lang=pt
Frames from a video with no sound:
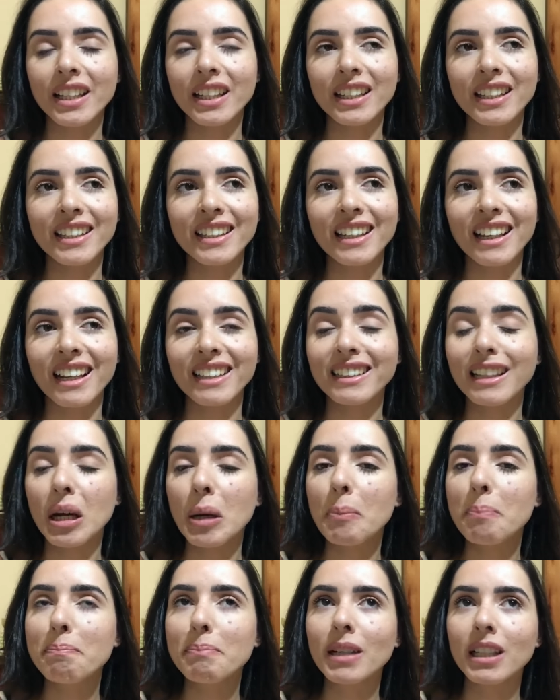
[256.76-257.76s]
E ela tá
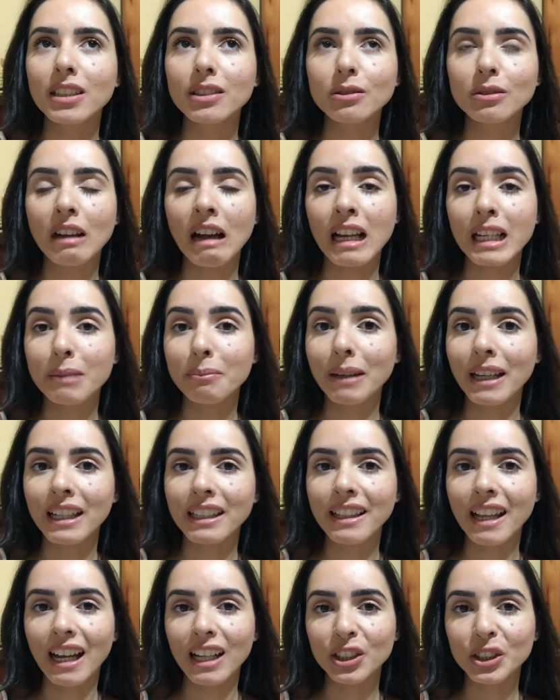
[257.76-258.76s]
amando a
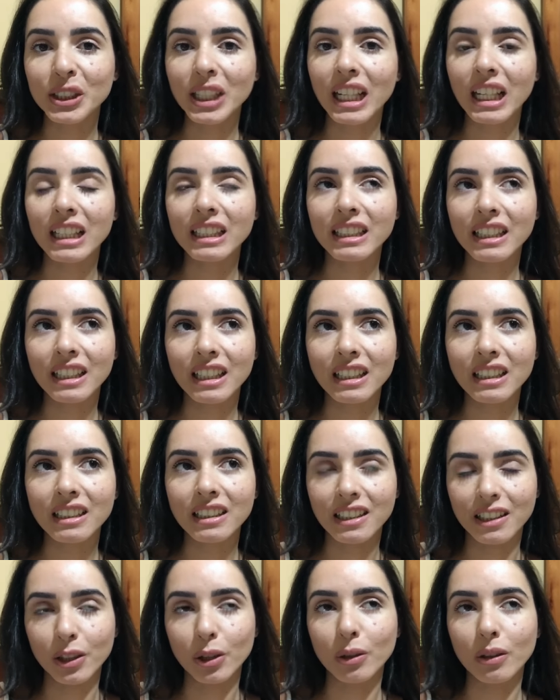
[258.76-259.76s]
liberdade que ela tem
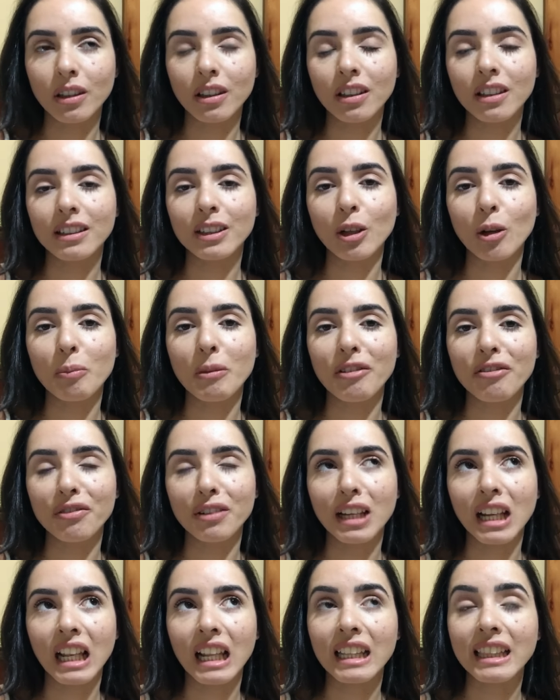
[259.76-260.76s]
aqui. Então minha
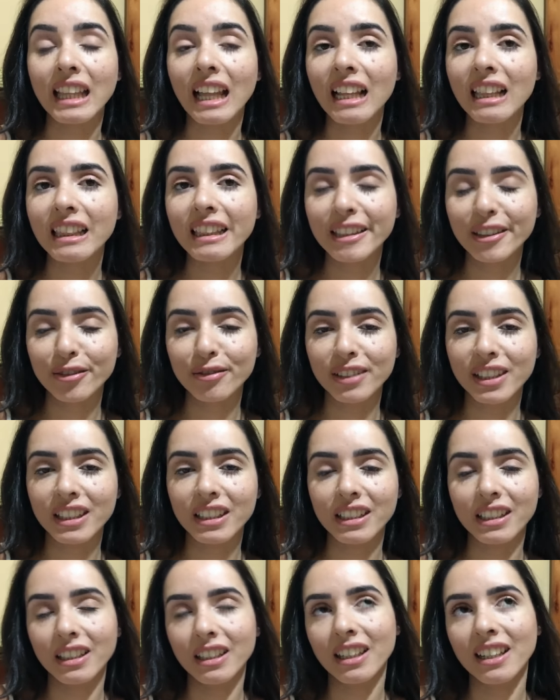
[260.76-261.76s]
filha ela tá livre
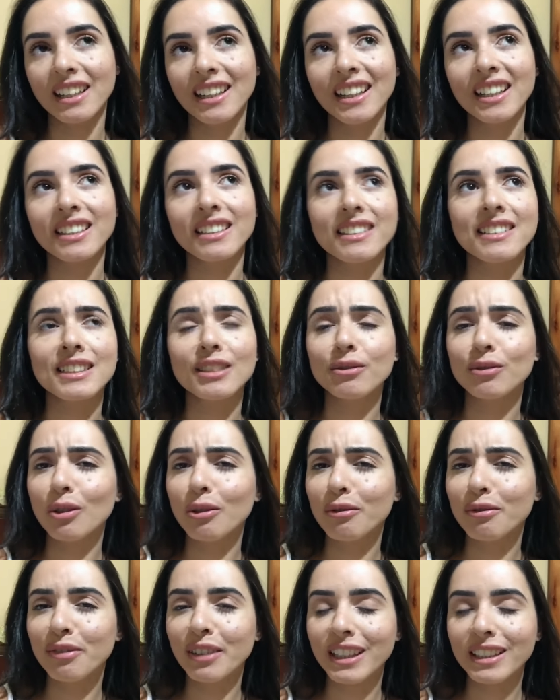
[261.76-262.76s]
aqui,
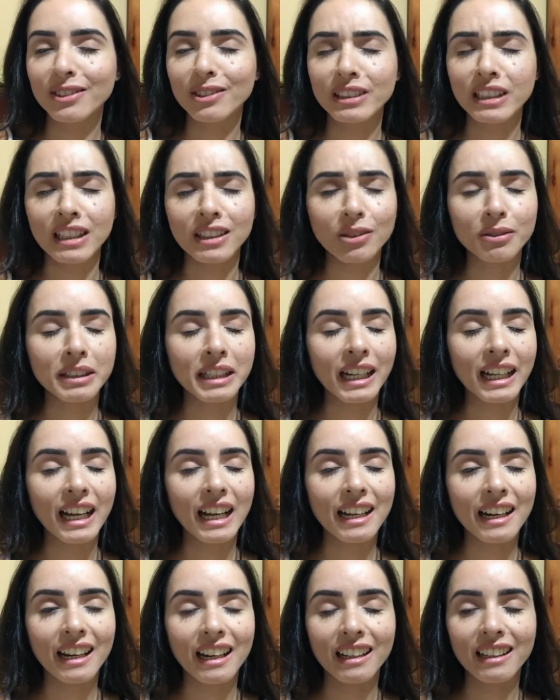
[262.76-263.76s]
desenvolvendo, tá tão
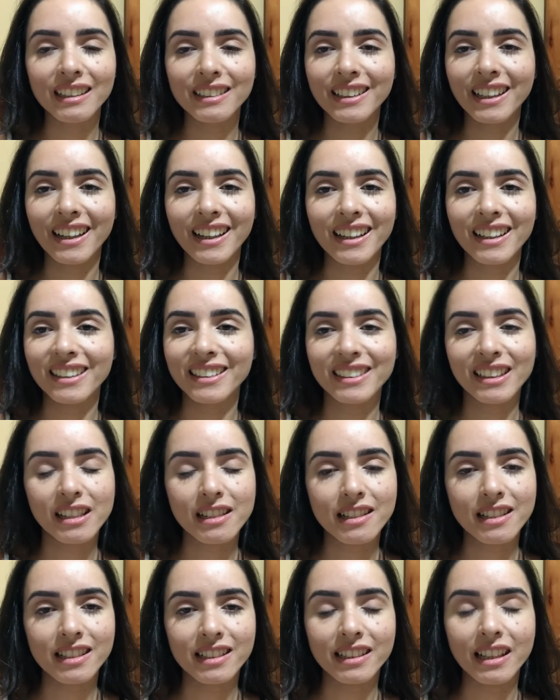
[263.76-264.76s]
tagarela, tá, tá
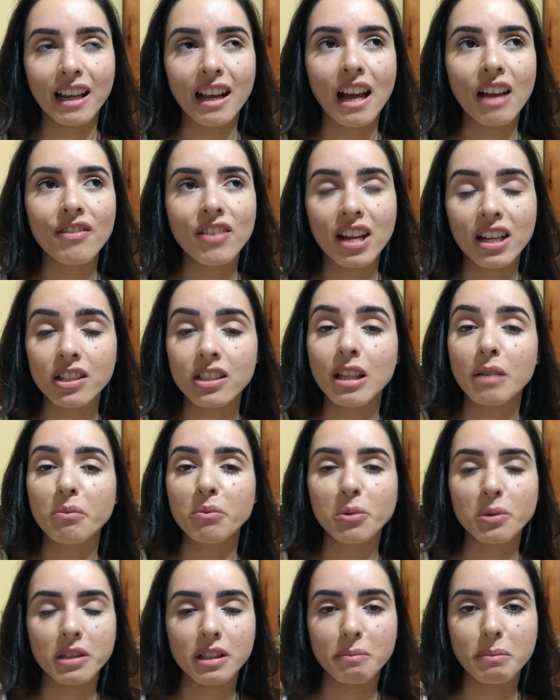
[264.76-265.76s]
assim, tá, a viagem tá
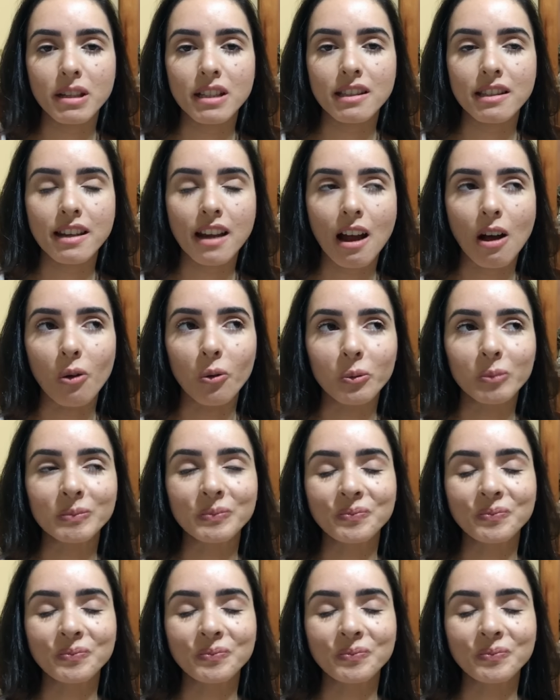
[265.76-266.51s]
muito especial.